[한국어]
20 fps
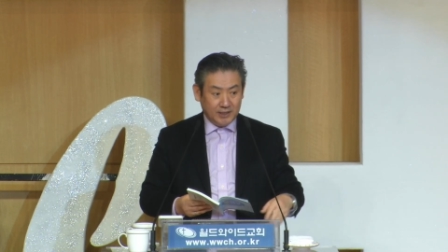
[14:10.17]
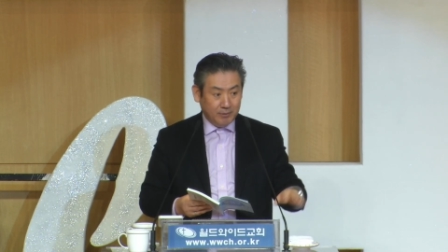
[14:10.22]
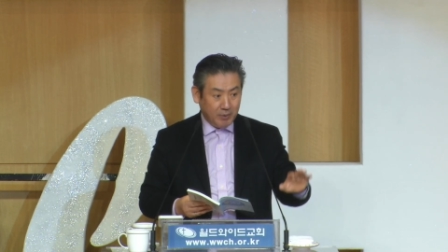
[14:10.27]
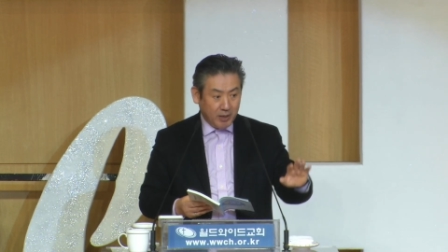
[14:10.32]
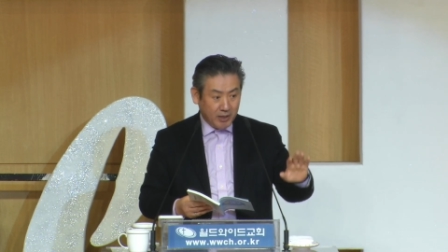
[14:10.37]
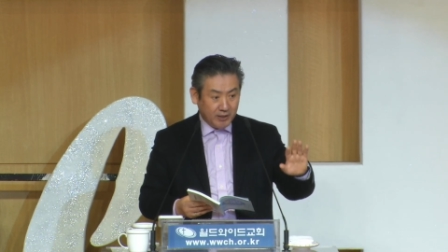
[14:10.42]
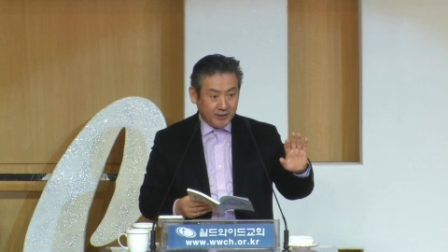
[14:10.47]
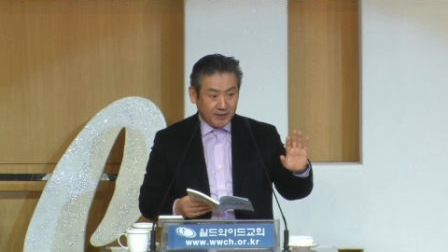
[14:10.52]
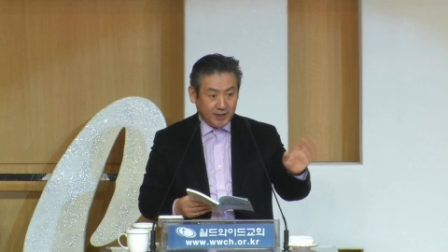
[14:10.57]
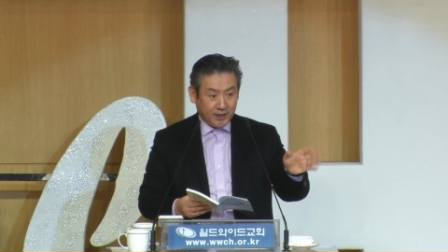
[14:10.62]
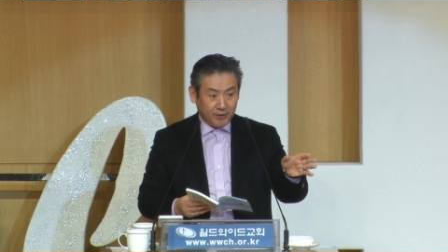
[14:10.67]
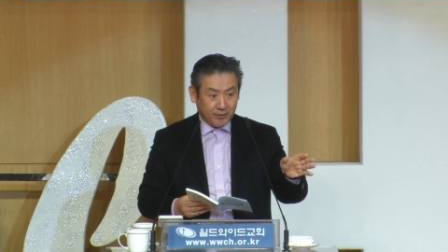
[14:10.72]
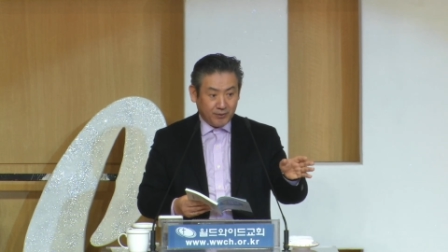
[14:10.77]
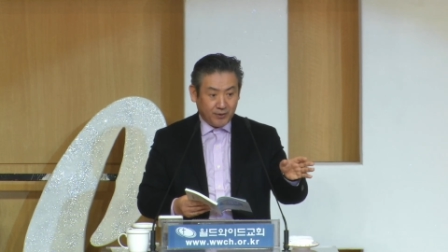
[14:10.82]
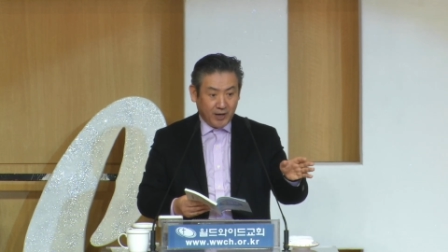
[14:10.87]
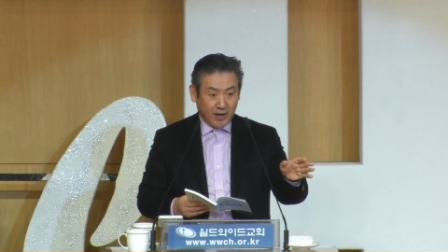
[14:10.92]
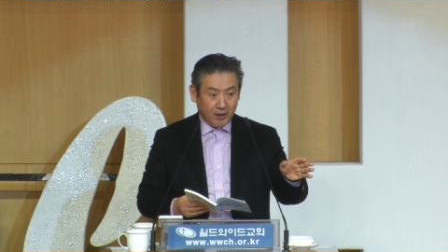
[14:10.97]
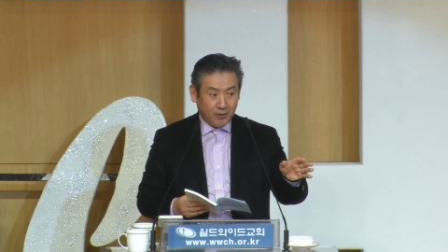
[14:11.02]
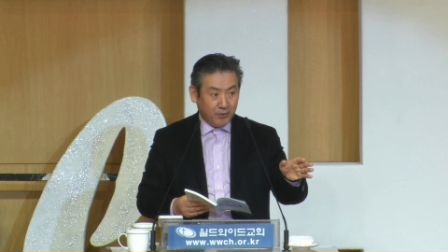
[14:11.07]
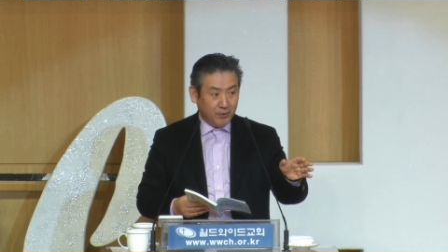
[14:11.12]
지면을
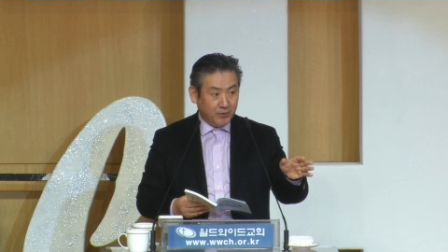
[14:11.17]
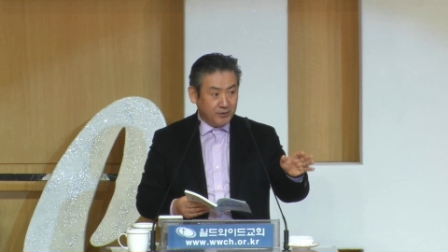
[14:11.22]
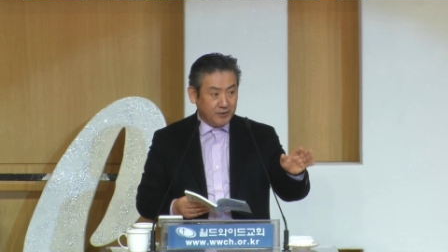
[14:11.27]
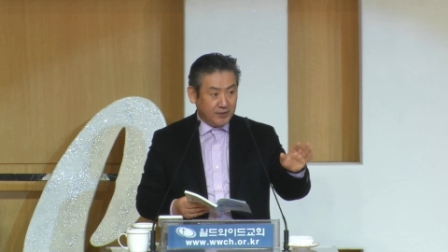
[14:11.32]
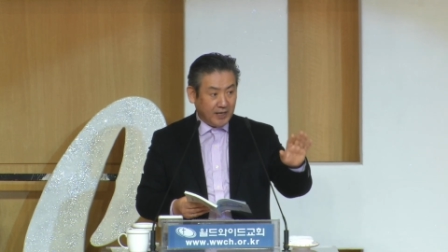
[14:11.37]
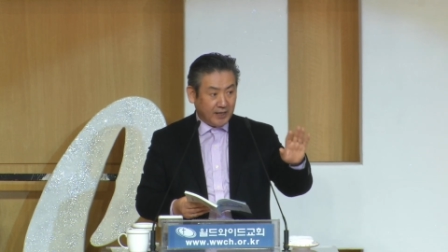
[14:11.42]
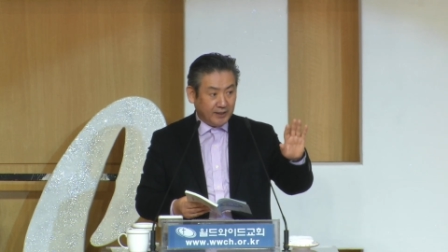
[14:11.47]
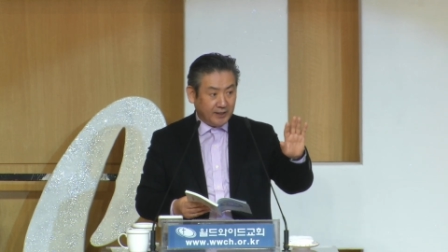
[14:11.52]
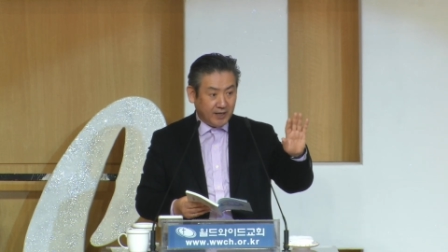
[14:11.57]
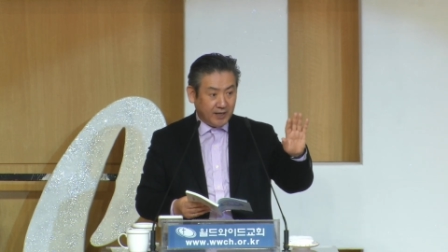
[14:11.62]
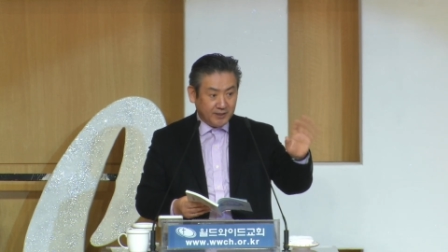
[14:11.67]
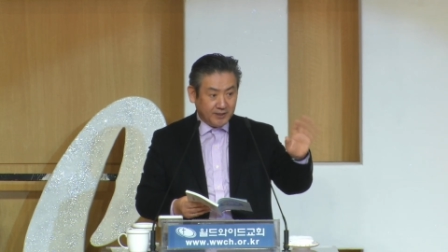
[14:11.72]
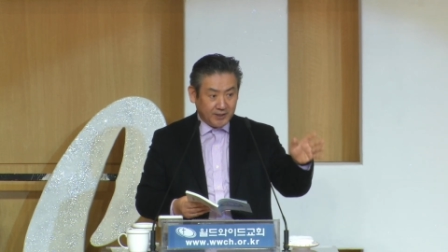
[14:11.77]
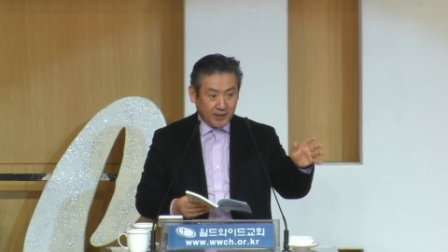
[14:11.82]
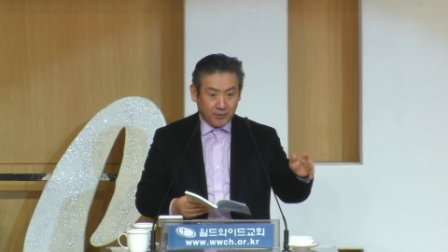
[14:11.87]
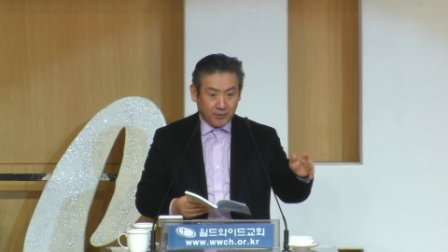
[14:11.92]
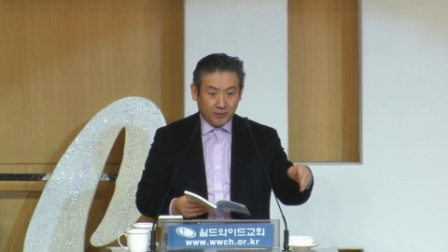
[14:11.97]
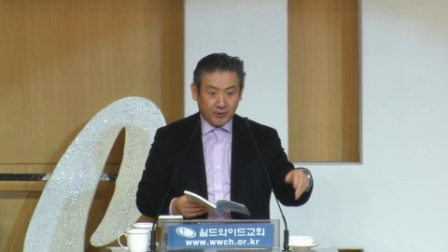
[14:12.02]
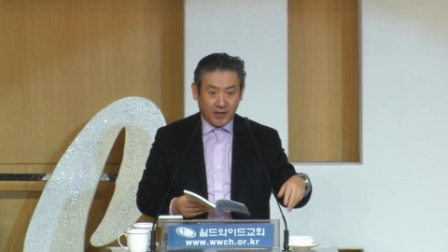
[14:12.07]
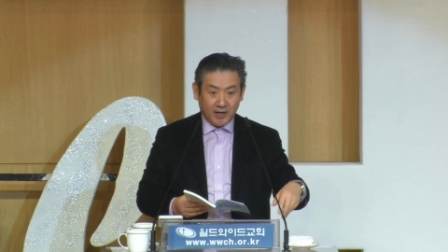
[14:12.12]
새롭게 하고
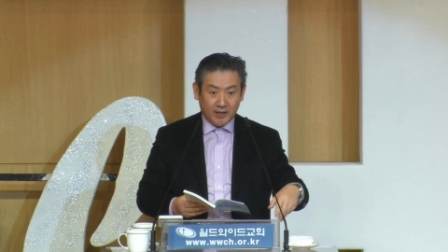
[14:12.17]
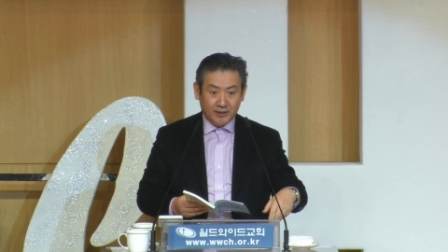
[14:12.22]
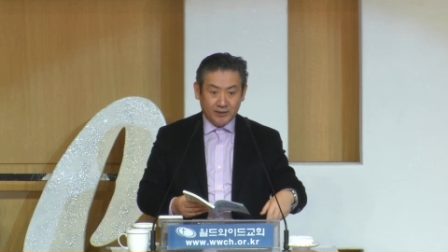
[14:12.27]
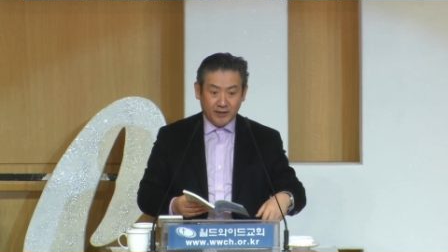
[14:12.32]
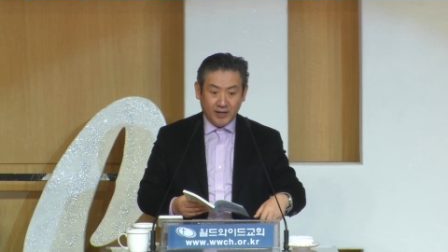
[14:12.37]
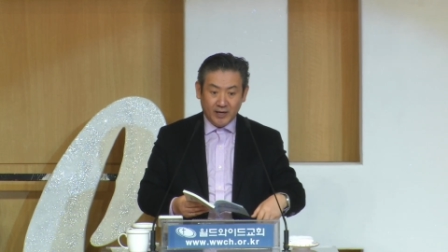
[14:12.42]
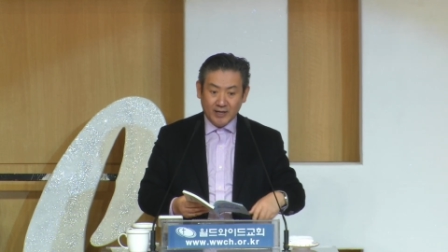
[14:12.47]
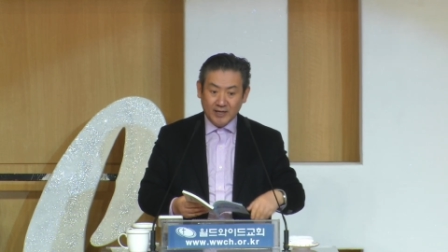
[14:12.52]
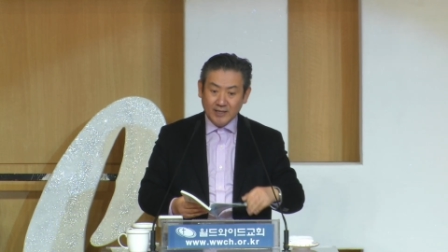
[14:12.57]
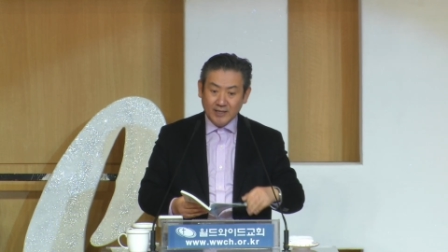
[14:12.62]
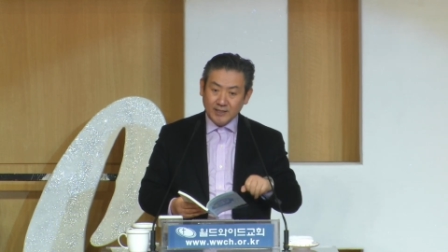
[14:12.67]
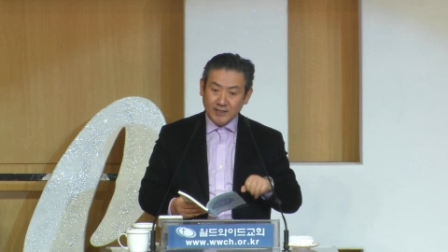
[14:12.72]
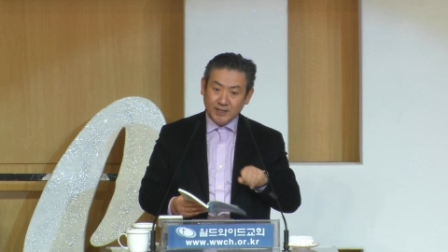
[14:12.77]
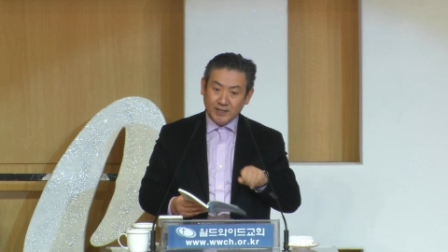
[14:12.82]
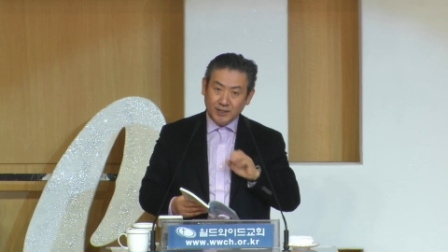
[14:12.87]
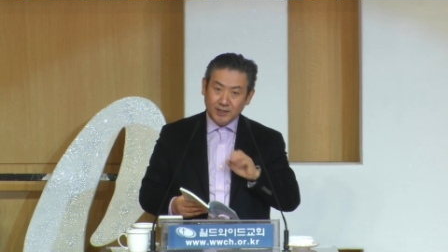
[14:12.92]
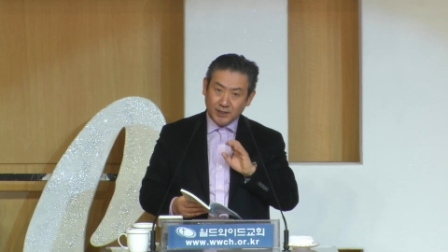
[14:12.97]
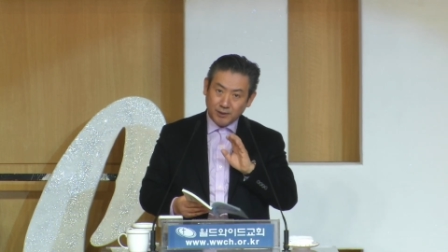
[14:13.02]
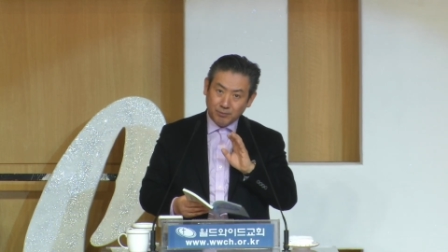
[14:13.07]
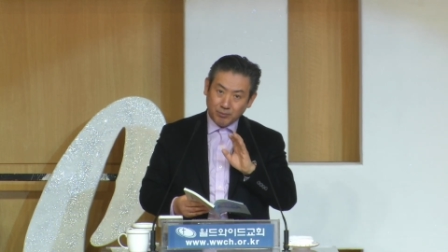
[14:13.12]
생태를 새롭게 하는데
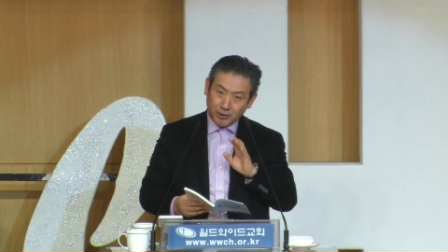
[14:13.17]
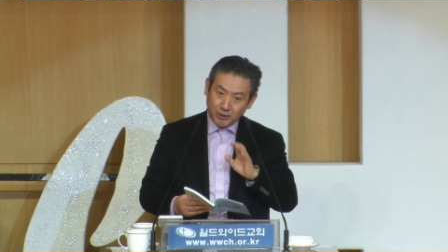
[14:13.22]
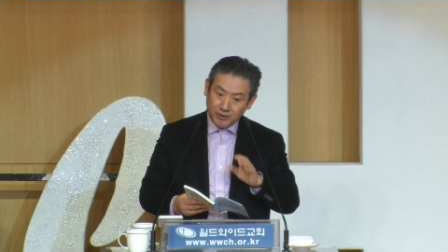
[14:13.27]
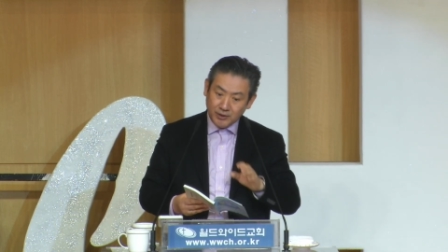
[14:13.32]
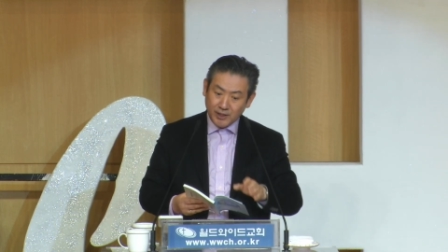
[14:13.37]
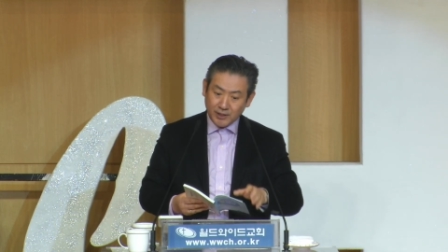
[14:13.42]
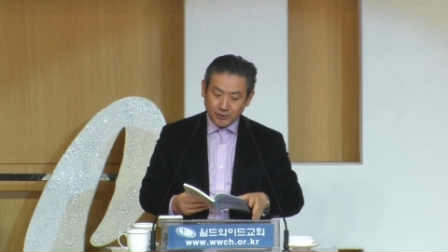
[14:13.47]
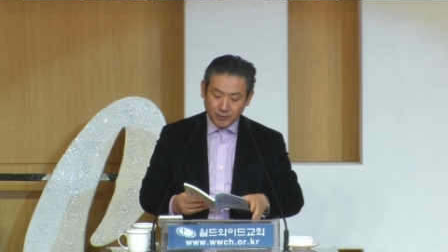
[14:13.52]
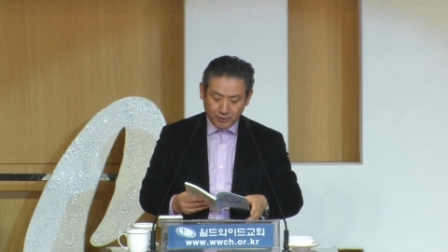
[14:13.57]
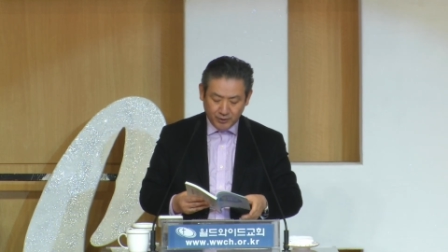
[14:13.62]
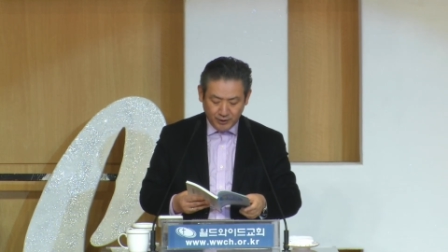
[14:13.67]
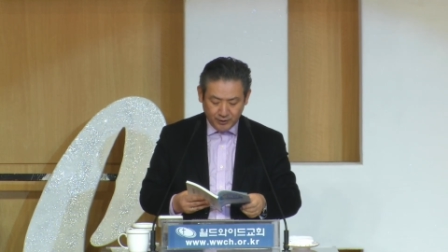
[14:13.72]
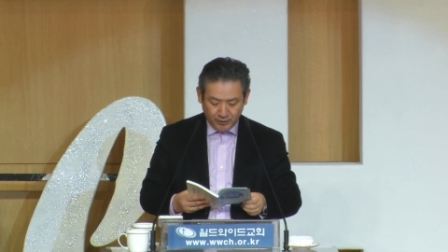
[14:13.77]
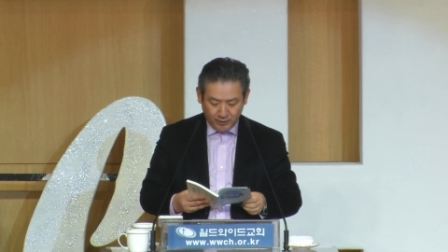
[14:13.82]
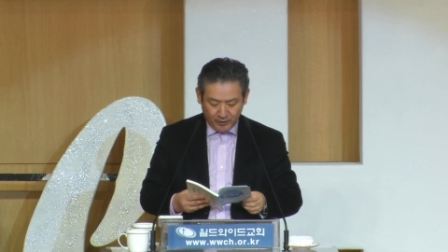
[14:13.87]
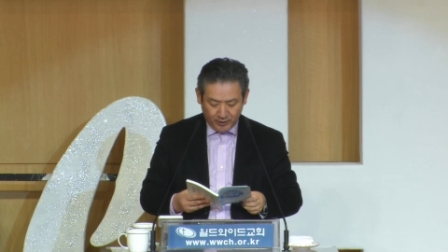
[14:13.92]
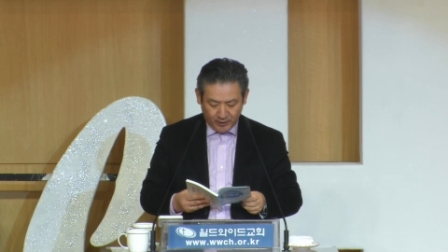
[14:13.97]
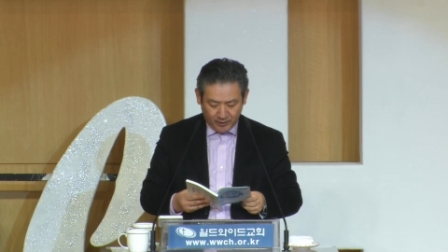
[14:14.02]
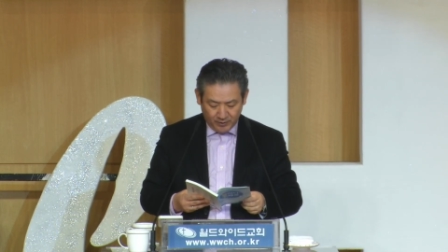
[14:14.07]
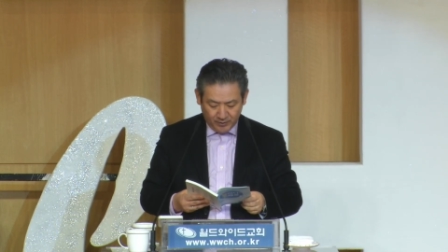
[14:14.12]
지으신 분은 예수
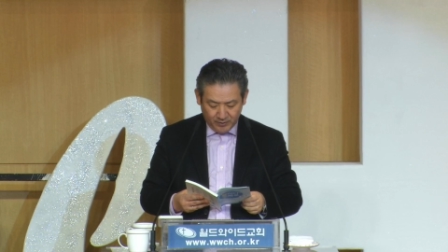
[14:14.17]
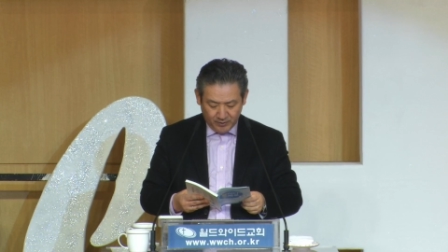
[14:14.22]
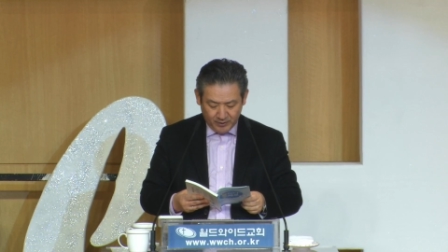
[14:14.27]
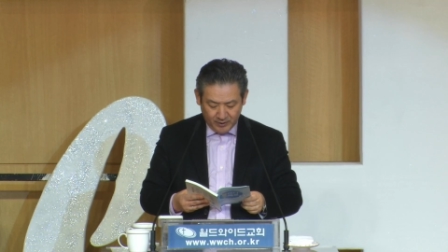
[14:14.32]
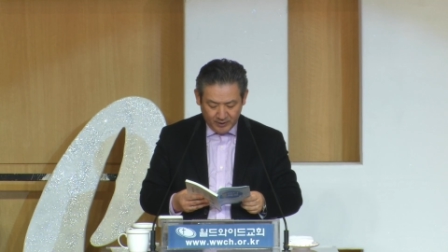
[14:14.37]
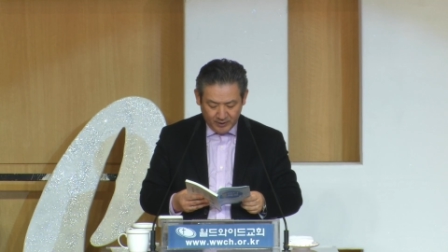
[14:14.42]
그리스도예요.